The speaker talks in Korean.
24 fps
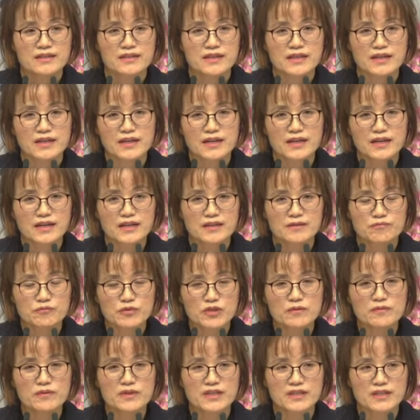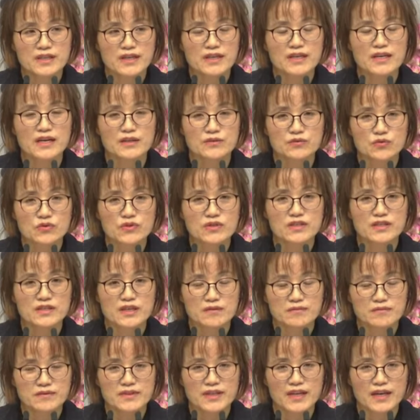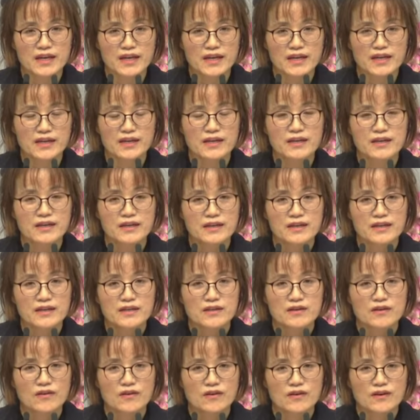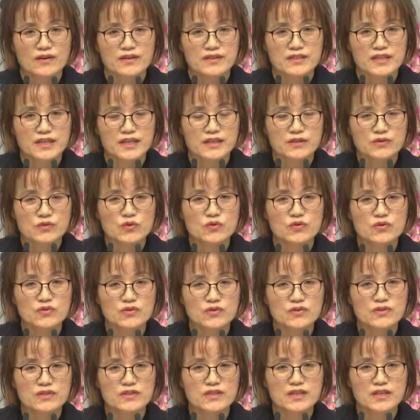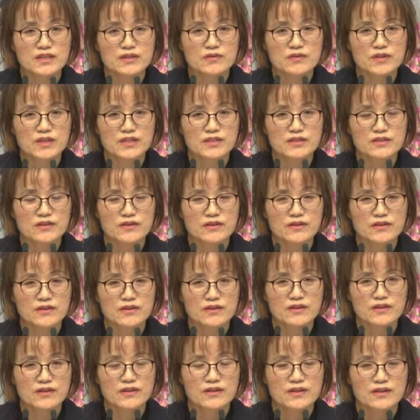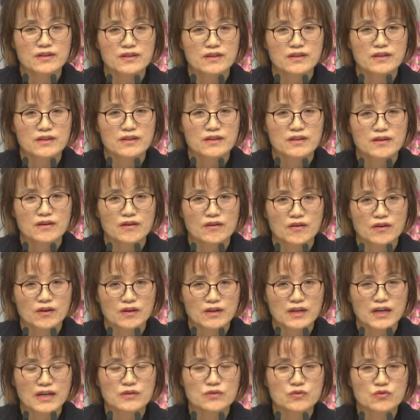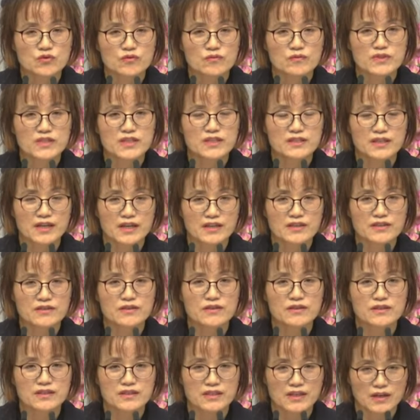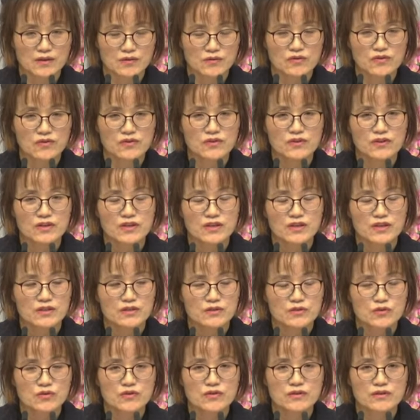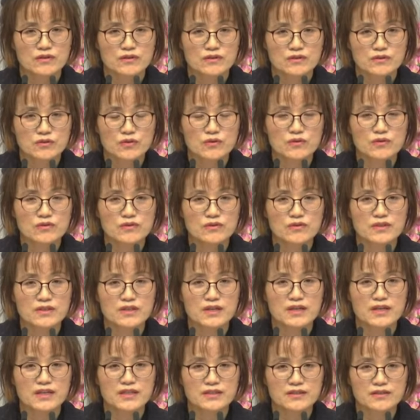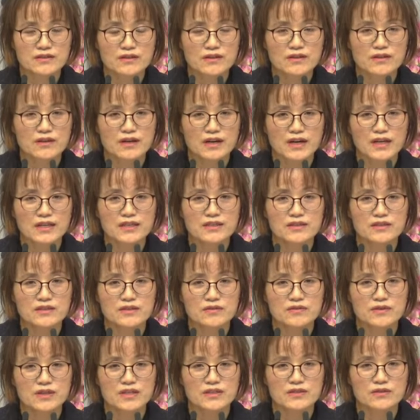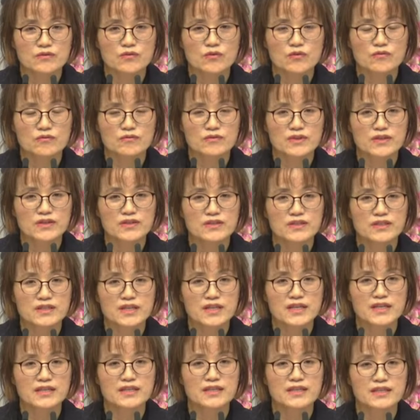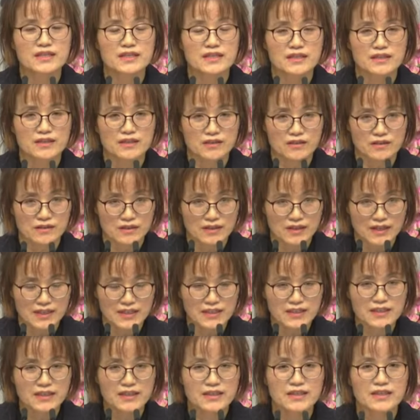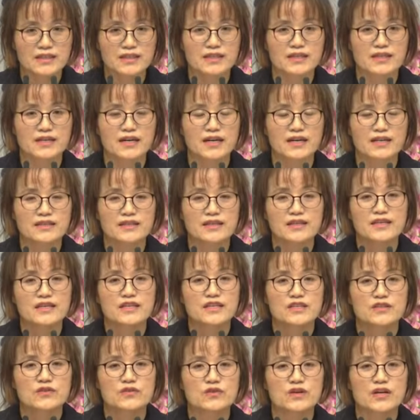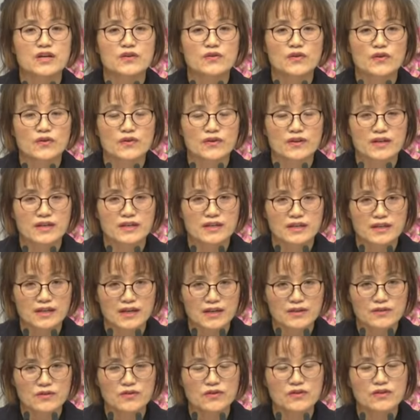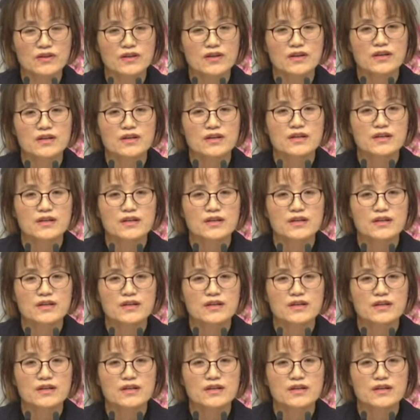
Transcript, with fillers: 제가 피부가 되게 안 좋기 때문에 어, 제가 소록도를 가기 위해서 어, 간호조무사 자격증을 따고 소록도를 가서 아이들을 위해서 공부를 해야 되니 어, 가르쳐야 되니까 유아교육과를 가고